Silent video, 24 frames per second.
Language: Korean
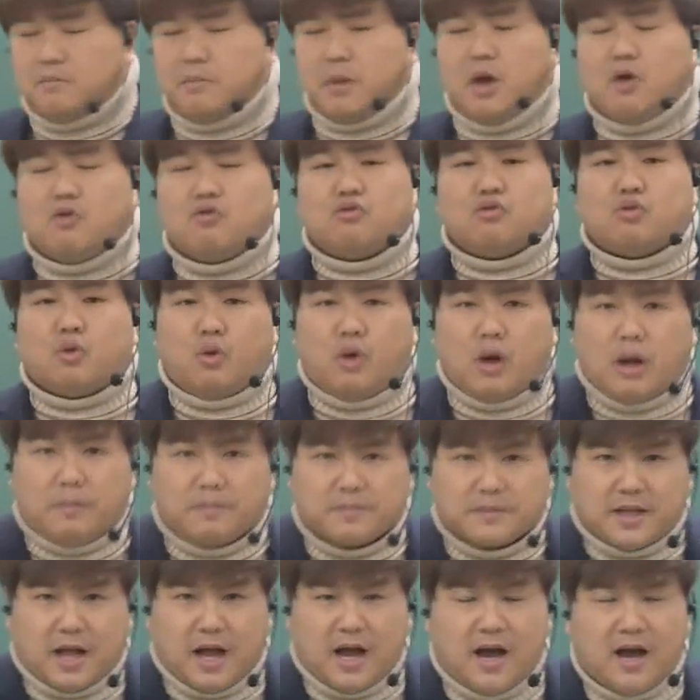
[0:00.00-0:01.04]
매우
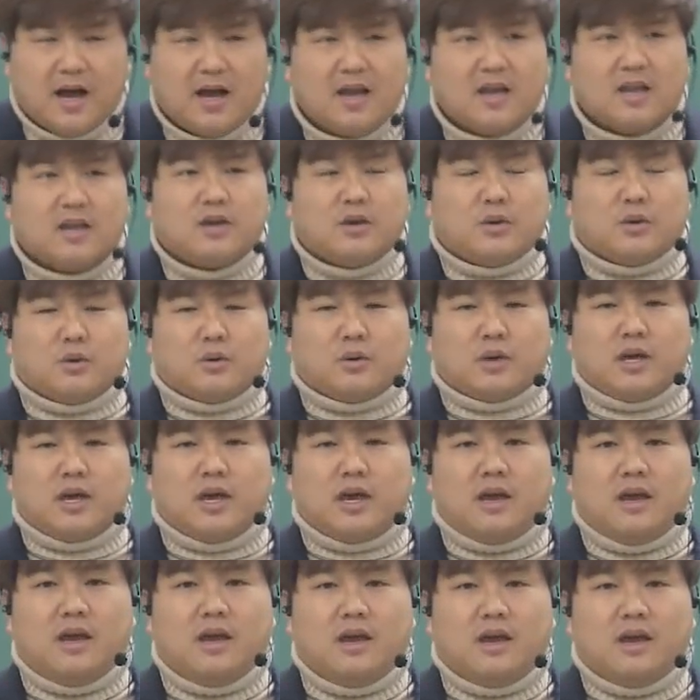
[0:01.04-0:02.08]
놀랍다
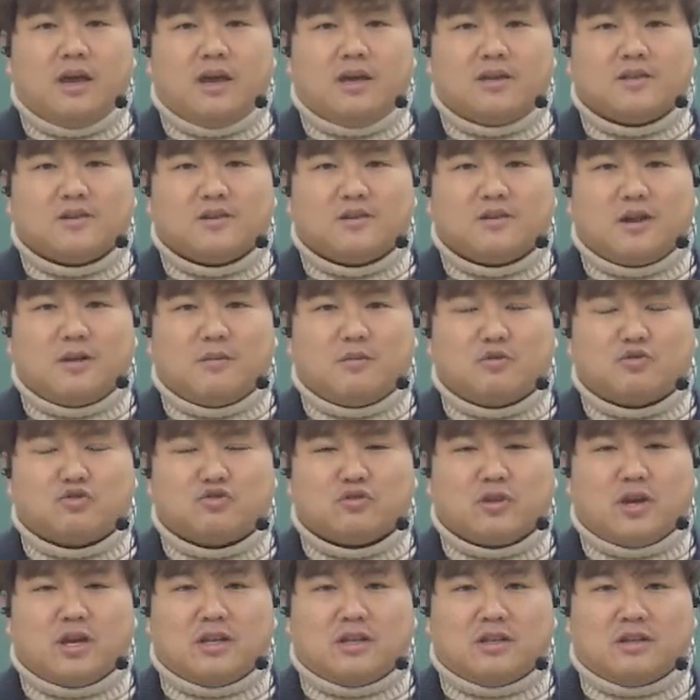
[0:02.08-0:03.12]
이렇게 해석을 해볼
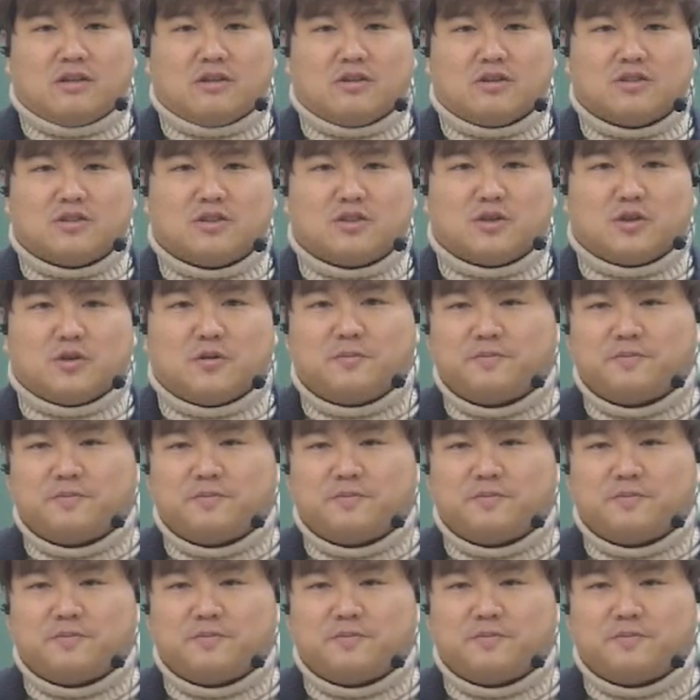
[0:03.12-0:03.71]
수가 있는 것이죠.